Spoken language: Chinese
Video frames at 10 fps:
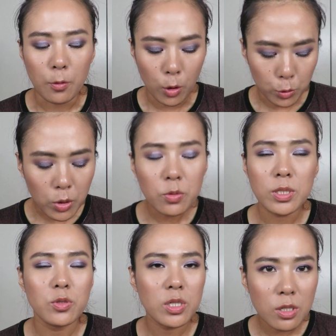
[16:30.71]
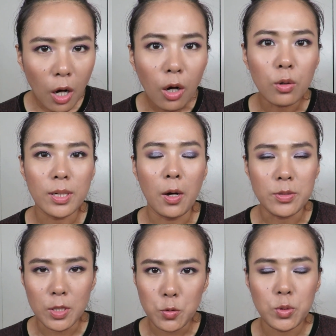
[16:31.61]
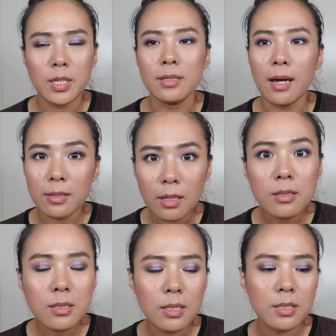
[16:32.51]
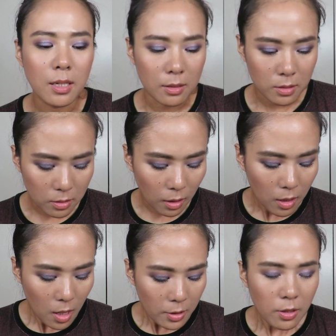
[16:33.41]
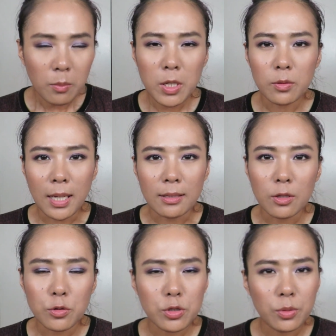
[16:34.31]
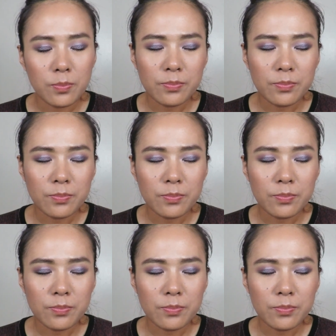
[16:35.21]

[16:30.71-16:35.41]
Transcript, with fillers: 我多用几次之后，然后再具体给大家更新这样子的，到没有达到就是，